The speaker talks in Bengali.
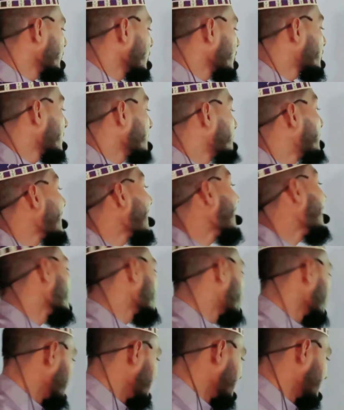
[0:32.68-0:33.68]
মধ্যে
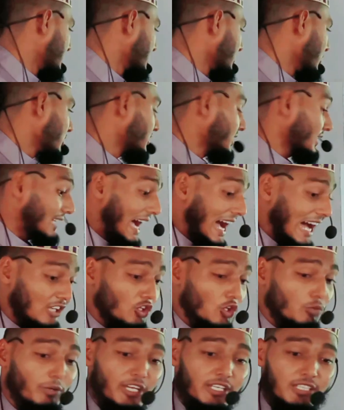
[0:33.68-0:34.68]
বেয়াদবি অর্থাৎ
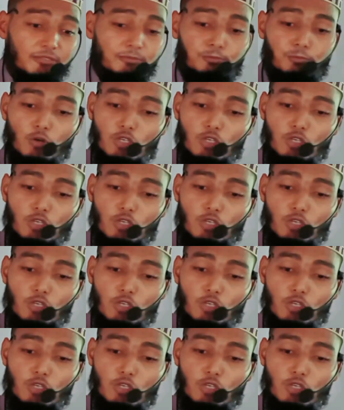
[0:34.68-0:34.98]
আদবের